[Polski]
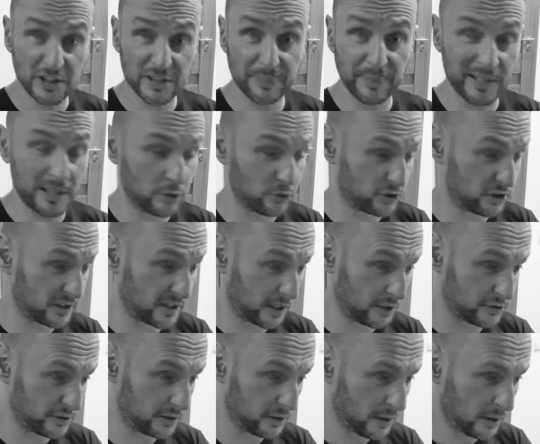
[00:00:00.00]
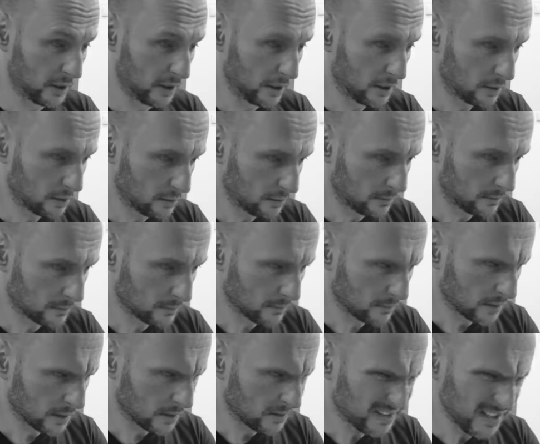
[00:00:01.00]
się spada, to się traci.
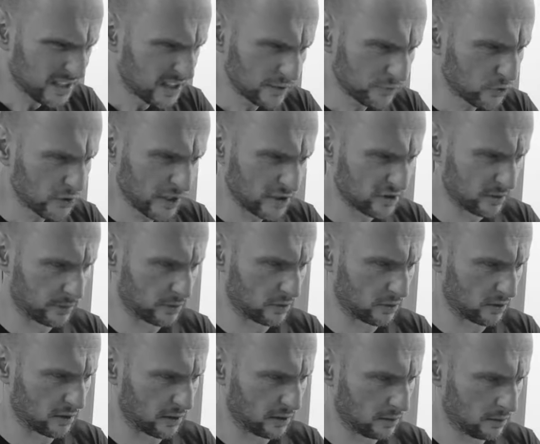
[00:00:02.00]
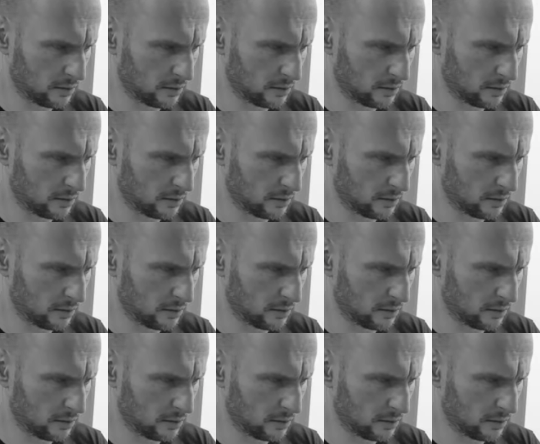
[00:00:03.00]
Denerwujecie mnie trochę.